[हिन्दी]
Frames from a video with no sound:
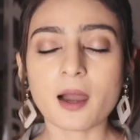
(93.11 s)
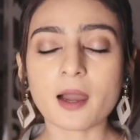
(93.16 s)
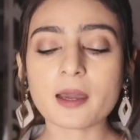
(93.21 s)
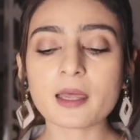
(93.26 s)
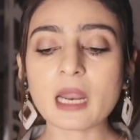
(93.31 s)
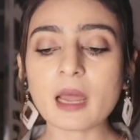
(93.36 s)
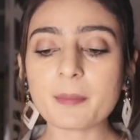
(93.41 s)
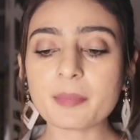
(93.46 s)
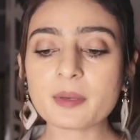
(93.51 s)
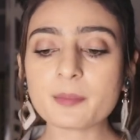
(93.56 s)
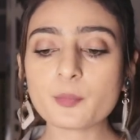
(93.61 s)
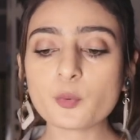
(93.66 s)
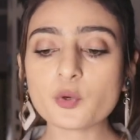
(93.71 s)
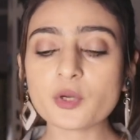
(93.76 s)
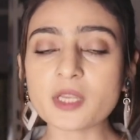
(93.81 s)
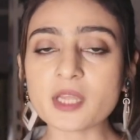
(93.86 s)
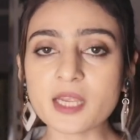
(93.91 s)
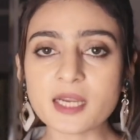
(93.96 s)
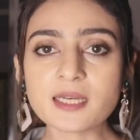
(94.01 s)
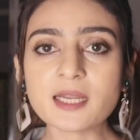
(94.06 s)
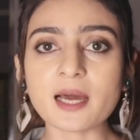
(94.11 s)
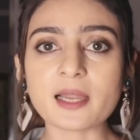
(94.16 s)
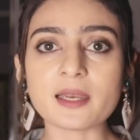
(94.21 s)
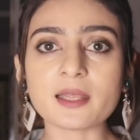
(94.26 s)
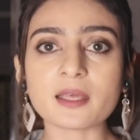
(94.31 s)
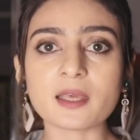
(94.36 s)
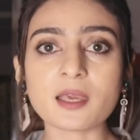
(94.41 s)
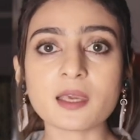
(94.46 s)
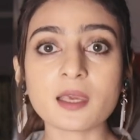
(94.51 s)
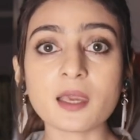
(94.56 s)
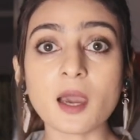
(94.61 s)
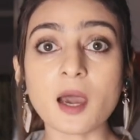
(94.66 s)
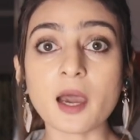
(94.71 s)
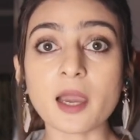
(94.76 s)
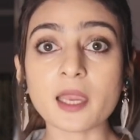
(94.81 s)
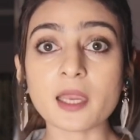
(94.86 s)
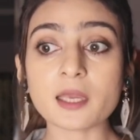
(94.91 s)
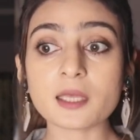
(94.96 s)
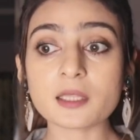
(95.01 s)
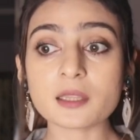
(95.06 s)
अगर आप इनपुट ये डालेंगे कि
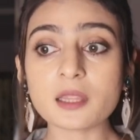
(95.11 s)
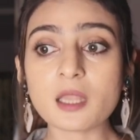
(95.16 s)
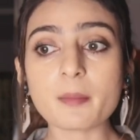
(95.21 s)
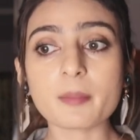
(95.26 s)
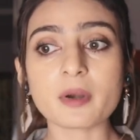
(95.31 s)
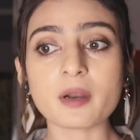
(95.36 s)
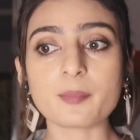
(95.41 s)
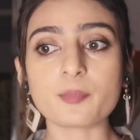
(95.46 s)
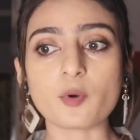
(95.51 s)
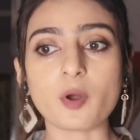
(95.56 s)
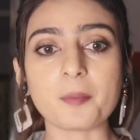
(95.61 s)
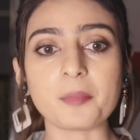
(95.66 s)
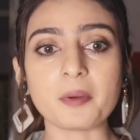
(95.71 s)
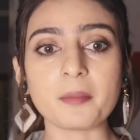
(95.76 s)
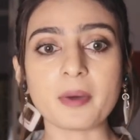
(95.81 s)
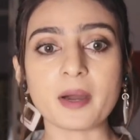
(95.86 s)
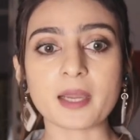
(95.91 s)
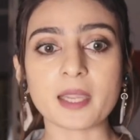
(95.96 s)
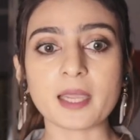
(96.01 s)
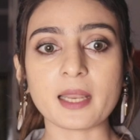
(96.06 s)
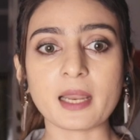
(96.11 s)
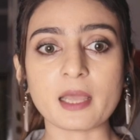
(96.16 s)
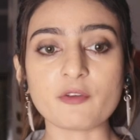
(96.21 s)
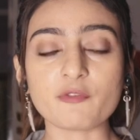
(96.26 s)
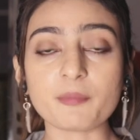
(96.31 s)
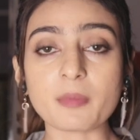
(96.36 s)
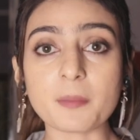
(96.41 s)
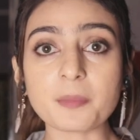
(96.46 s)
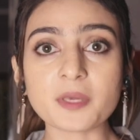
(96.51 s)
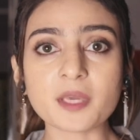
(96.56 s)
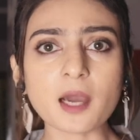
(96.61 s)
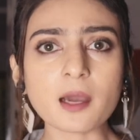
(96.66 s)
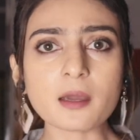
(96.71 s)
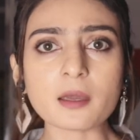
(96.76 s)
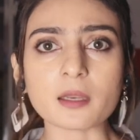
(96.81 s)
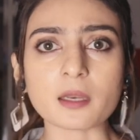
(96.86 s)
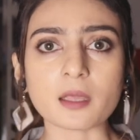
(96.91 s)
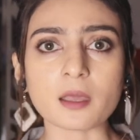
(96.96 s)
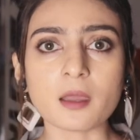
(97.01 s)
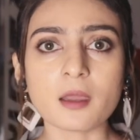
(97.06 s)
हाई इतना बड़ा प्रॉब्लम आ गया लाइफ में अब क्या
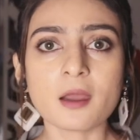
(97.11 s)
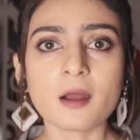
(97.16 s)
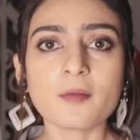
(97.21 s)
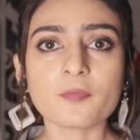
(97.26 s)
करें